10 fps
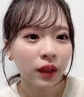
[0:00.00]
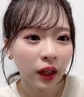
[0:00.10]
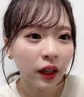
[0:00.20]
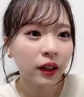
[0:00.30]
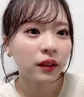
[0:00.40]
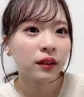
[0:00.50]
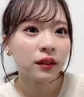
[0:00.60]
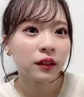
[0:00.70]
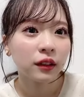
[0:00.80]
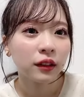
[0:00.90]
はい
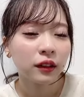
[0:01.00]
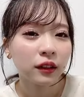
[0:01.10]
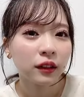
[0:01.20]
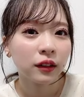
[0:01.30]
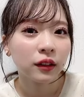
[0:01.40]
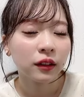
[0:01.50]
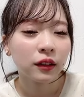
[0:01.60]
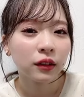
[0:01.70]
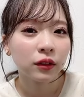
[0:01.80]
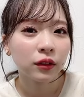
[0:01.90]

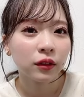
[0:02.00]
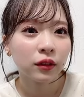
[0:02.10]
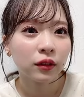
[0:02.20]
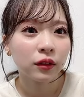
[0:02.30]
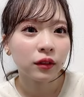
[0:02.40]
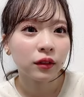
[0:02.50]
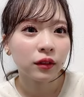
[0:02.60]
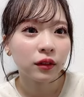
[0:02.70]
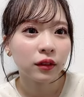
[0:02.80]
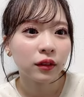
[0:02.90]
その
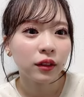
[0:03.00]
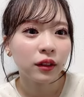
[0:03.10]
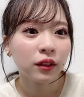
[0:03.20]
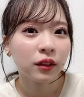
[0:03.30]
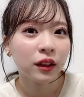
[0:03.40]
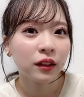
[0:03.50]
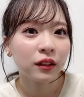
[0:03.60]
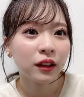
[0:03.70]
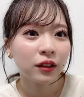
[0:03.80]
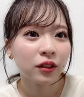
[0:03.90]
言って
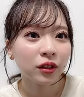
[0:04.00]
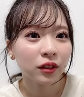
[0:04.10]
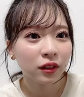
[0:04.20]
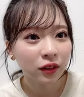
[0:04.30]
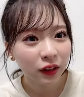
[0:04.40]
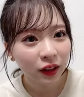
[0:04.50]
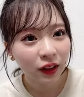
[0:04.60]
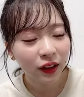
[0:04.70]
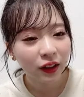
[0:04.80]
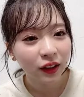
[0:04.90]
くれることと
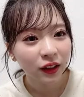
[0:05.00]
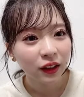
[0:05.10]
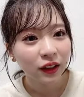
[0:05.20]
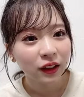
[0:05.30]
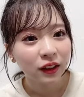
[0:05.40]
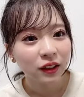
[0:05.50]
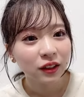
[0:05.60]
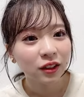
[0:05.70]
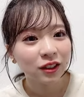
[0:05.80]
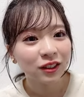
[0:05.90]
か
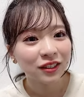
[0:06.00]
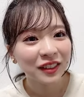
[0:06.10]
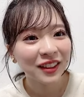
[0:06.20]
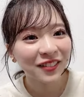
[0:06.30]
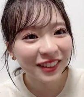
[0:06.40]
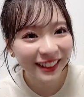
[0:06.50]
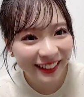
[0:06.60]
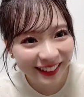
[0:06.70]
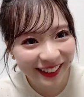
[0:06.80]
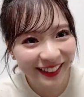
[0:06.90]
その
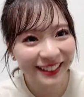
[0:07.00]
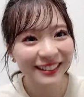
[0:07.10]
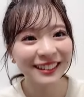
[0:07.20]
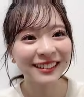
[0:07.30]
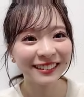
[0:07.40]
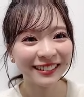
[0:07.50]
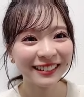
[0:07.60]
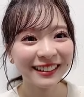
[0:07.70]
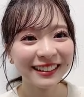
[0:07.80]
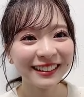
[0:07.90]
メンバーに対しての
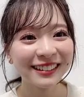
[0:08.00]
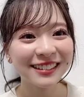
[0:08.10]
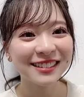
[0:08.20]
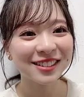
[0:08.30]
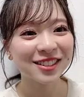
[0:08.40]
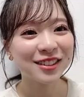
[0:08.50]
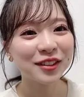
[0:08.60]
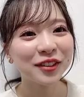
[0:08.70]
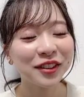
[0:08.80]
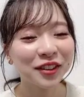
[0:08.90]
ちょ
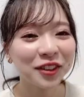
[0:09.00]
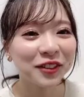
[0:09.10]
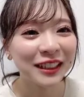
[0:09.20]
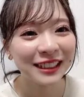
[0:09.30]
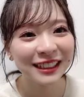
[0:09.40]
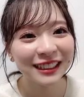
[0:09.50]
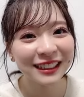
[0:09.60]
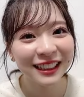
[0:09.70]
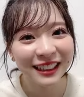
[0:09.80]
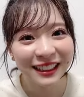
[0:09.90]
ツッコミどころ満載
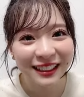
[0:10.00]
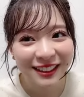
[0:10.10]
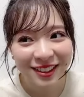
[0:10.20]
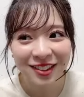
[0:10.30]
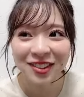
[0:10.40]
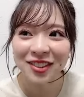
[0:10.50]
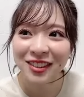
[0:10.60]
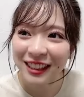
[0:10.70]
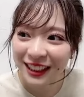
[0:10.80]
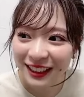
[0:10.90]
なその
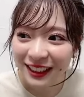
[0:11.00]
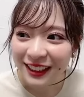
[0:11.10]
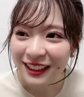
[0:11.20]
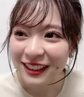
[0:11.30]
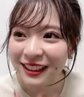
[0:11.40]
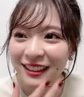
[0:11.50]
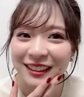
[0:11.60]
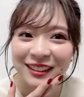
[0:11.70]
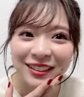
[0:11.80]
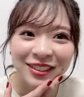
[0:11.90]
ね
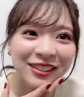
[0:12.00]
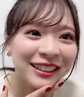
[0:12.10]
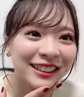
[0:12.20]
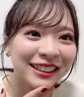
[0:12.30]
雰囲